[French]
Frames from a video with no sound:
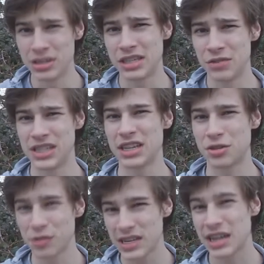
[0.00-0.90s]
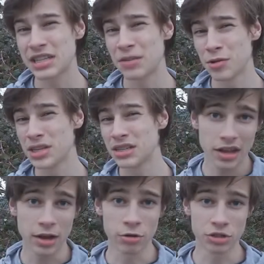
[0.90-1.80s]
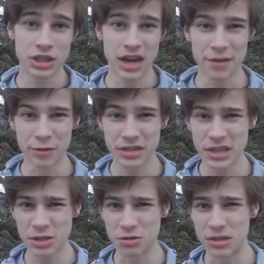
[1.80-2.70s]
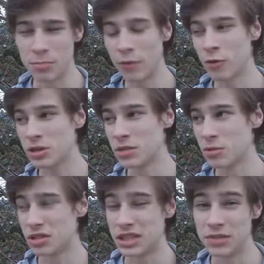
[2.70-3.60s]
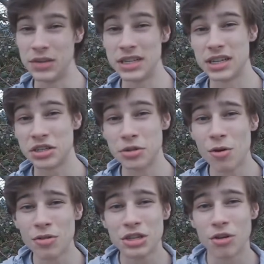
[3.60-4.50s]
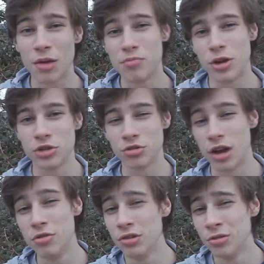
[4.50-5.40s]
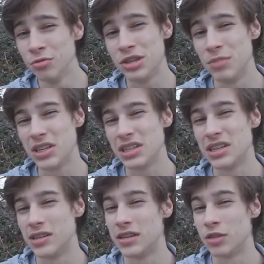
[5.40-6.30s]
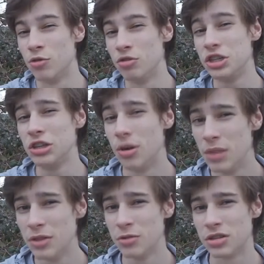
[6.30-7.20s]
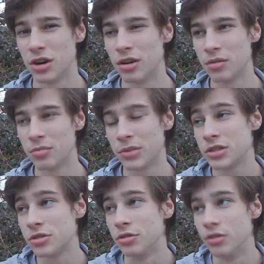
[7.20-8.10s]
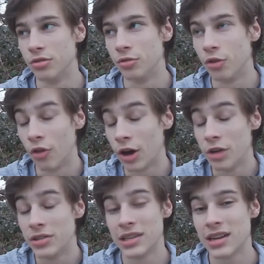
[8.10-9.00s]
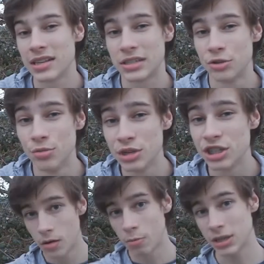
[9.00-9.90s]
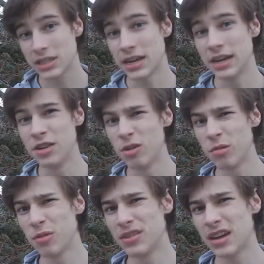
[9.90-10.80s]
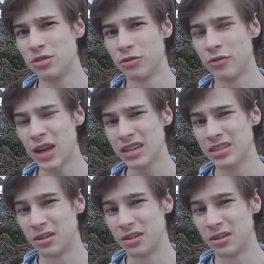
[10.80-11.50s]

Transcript: des civilisations très avancées. Et quand je dis avancées, je dis pas forcément des civilisations qui auraient pu aller sur la Lune ou qui maîtrisaient des technologies comme les nôtres. Parce qu'on en aurait eu des traces, c'est obligé. Parce qu'il y a énormément d'artefacts